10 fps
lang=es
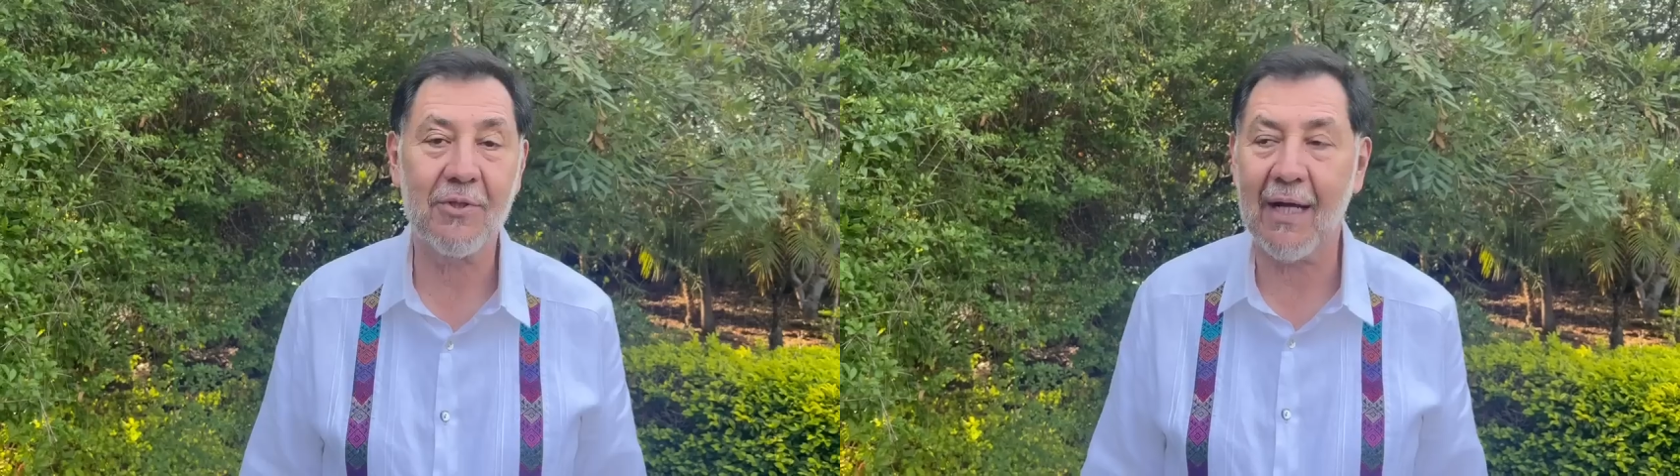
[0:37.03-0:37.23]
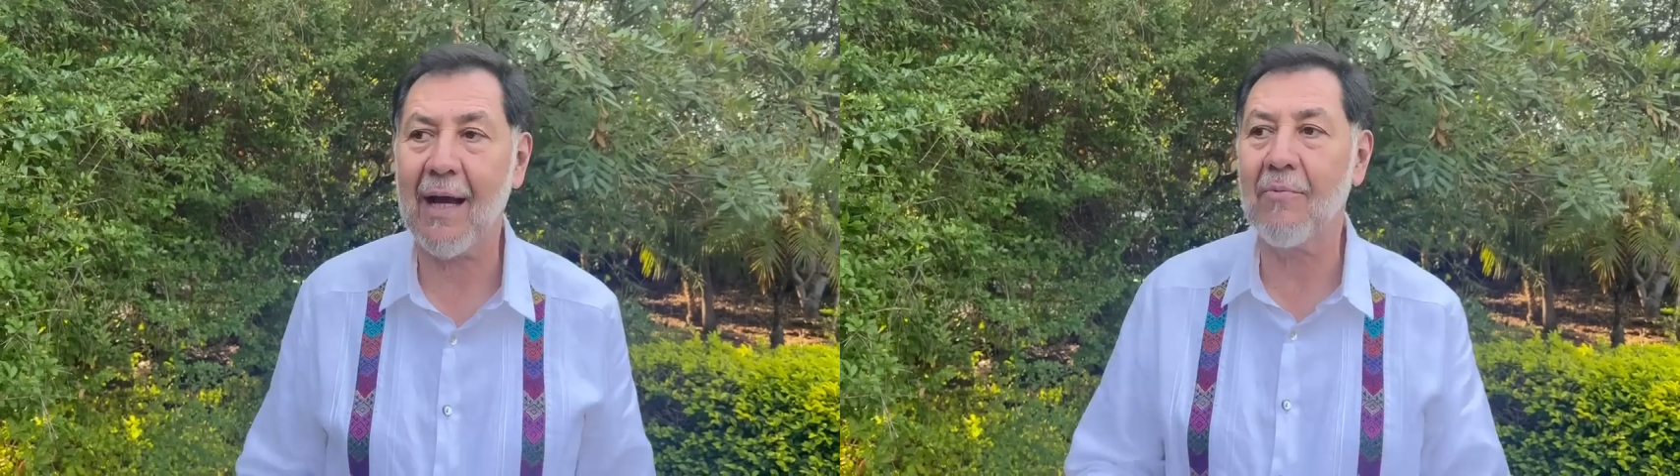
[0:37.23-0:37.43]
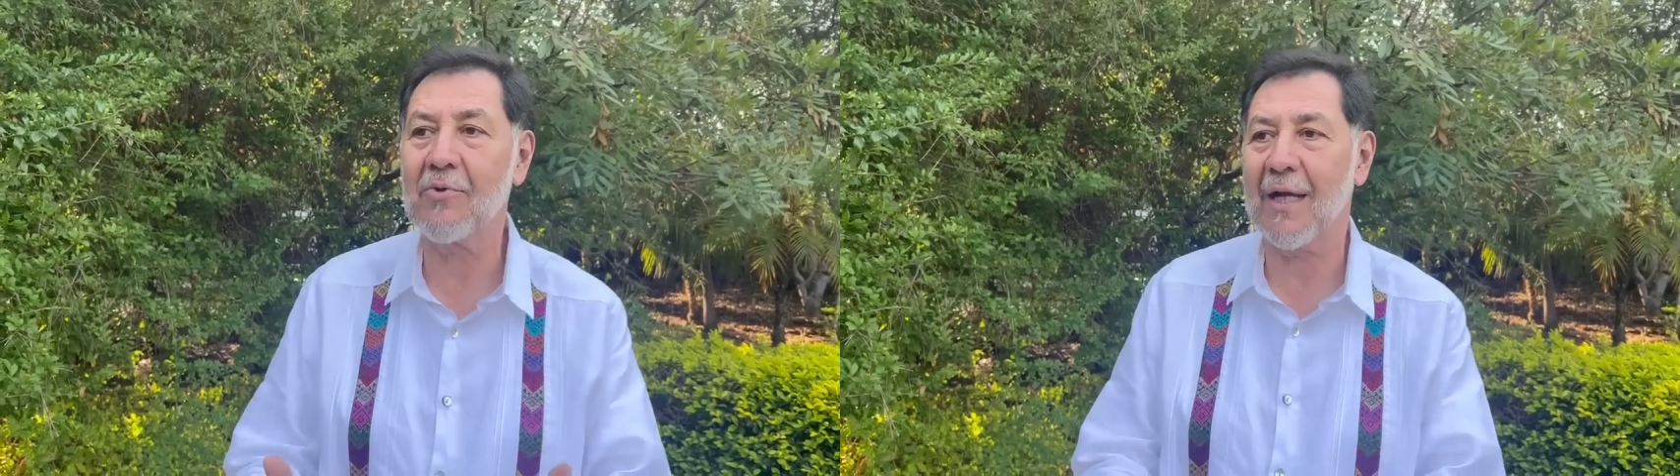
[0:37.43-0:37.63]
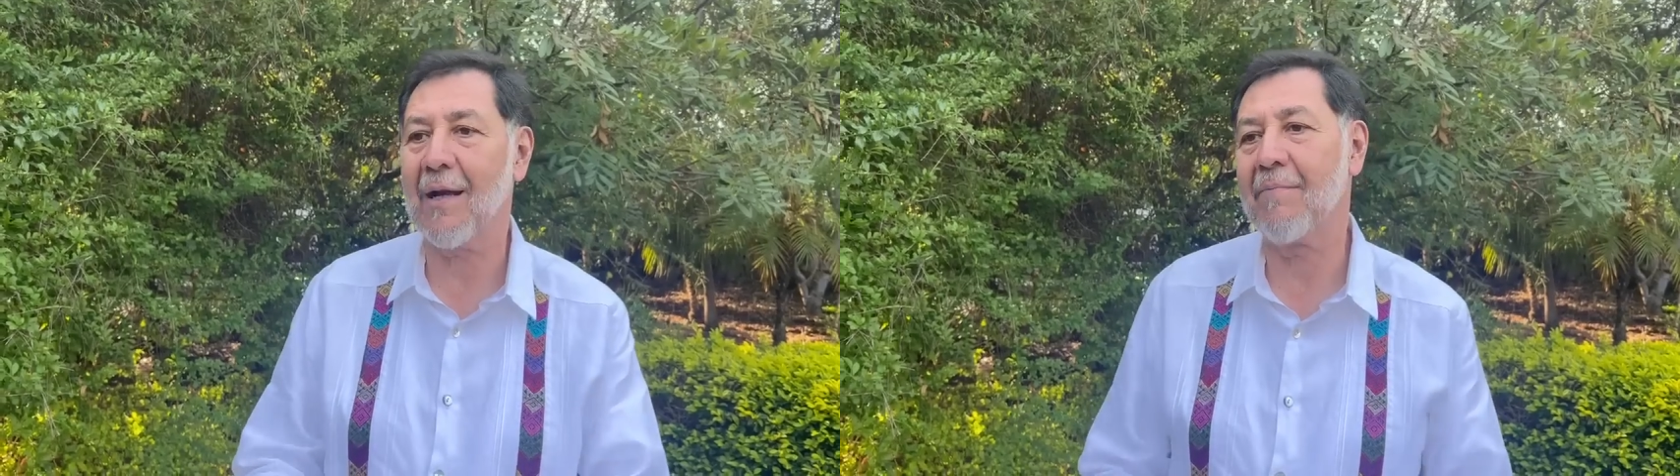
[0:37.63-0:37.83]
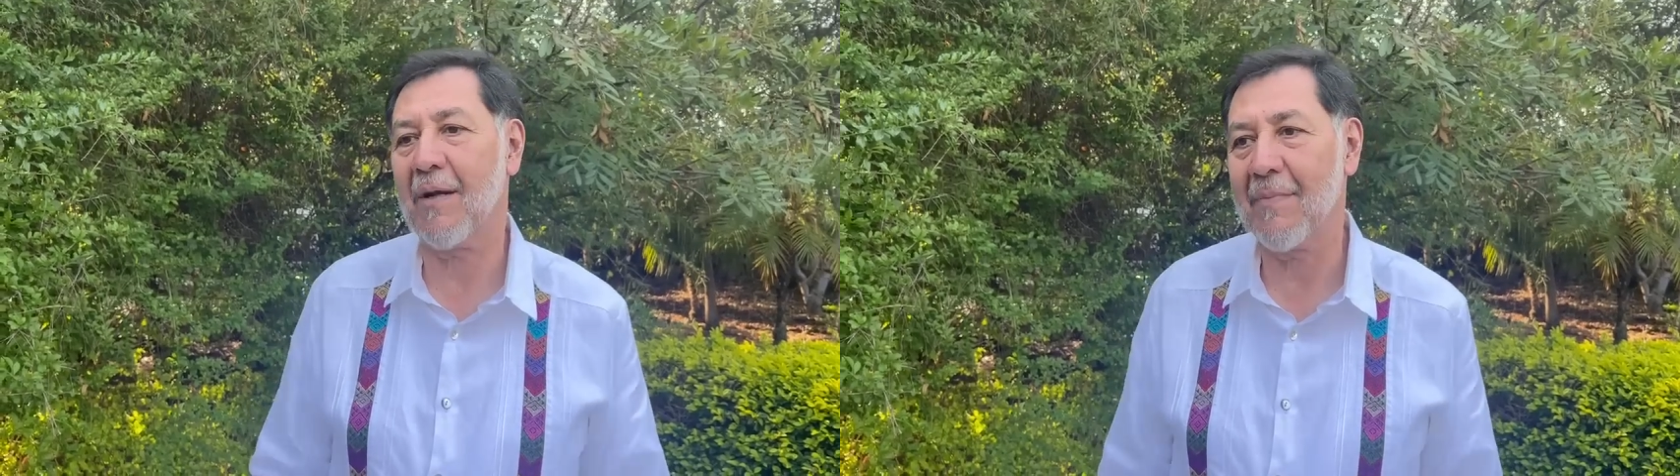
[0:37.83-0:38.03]
Llegamos a la
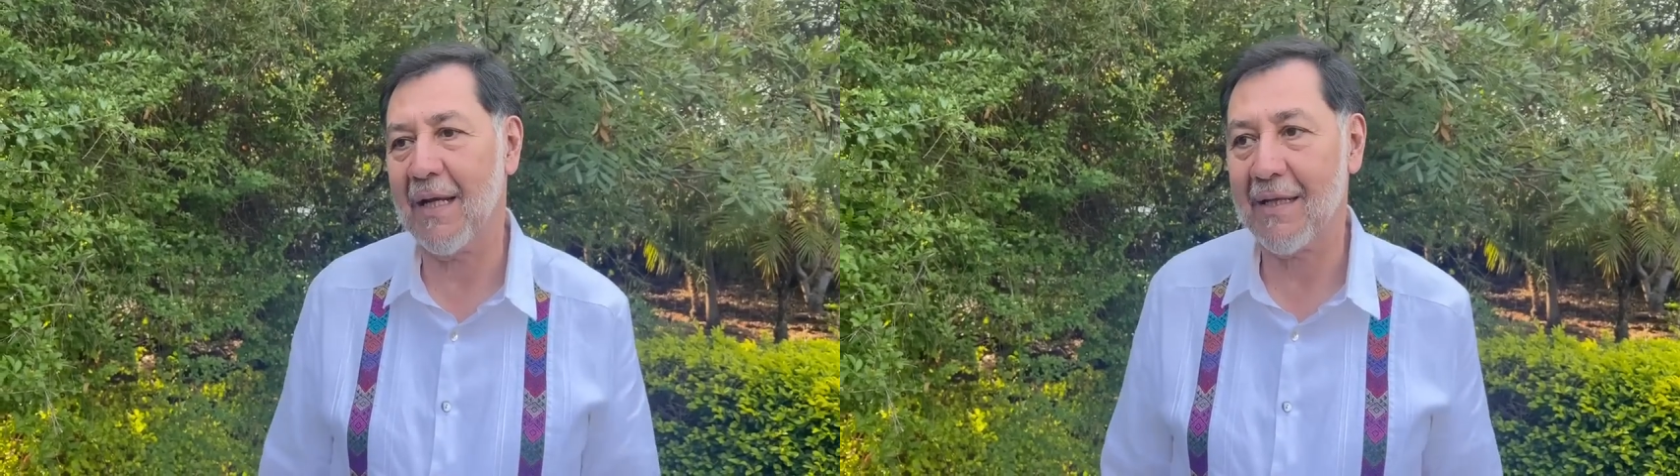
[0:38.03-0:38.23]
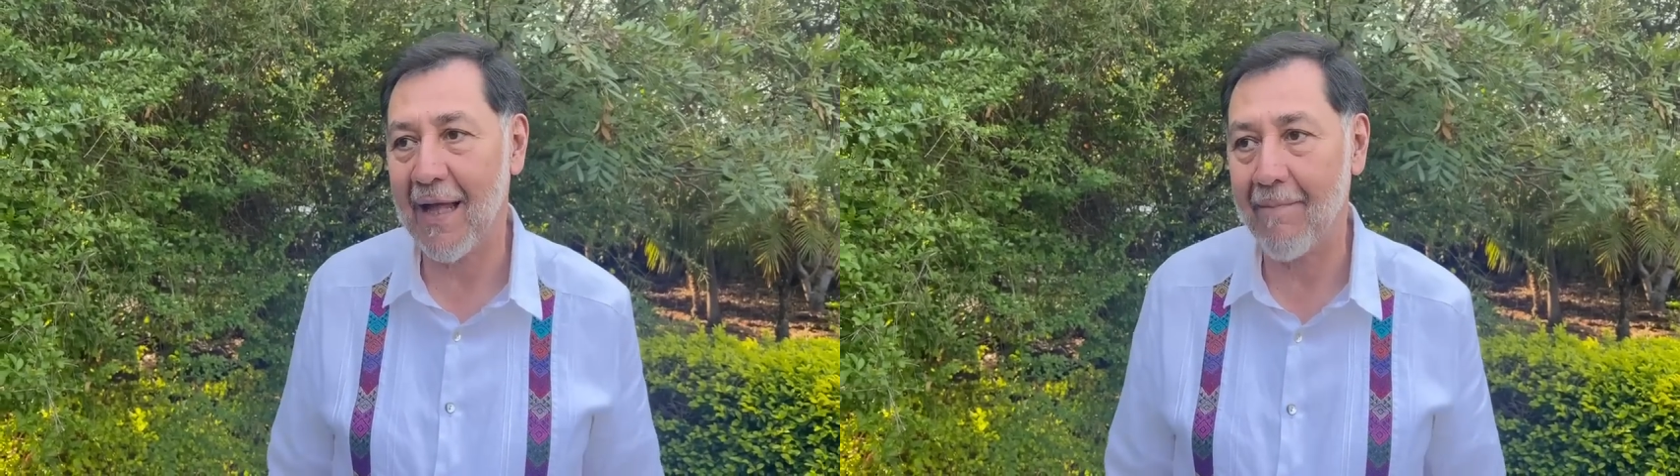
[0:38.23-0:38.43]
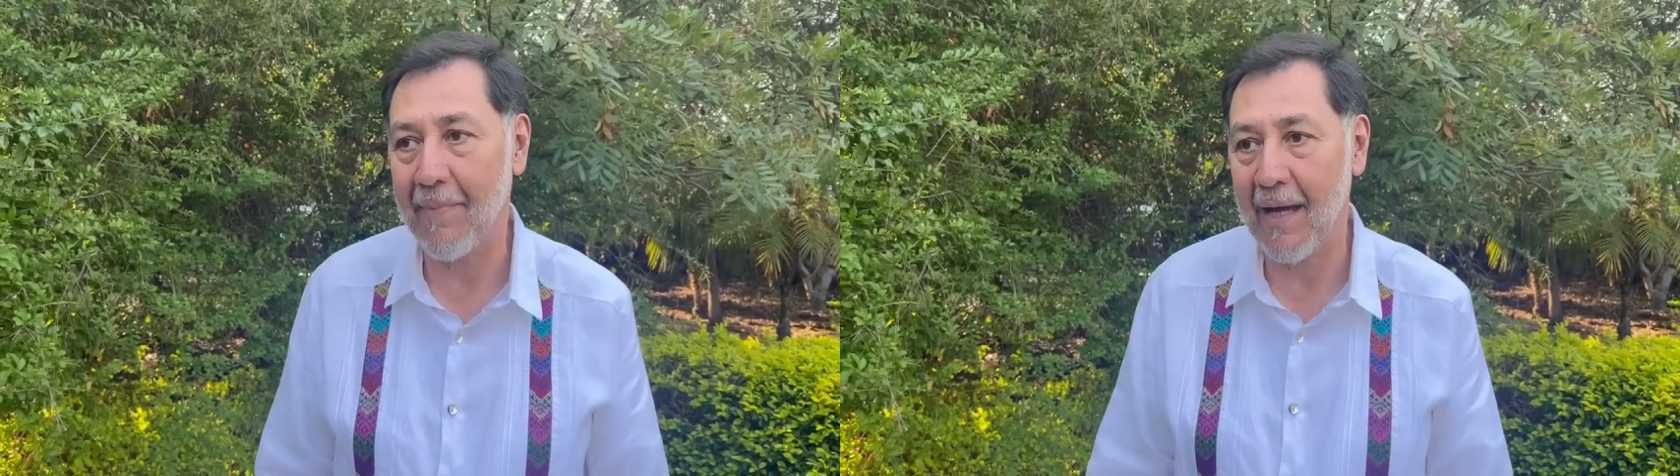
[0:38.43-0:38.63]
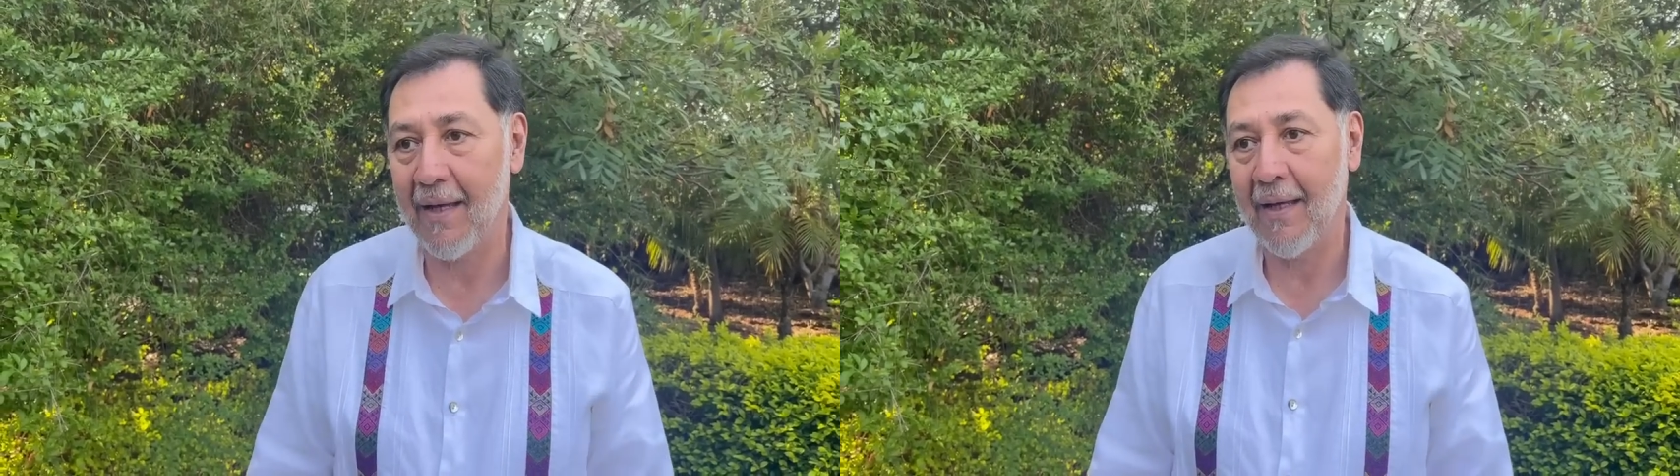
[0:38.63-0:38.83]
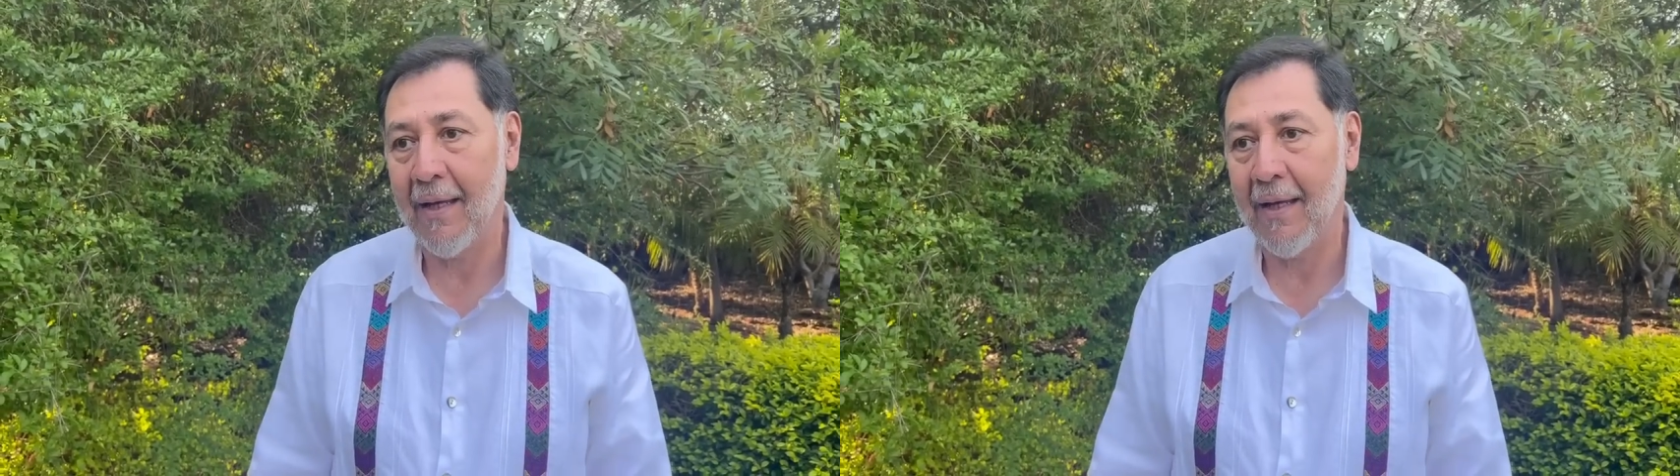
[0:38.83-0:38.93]
primera etapa.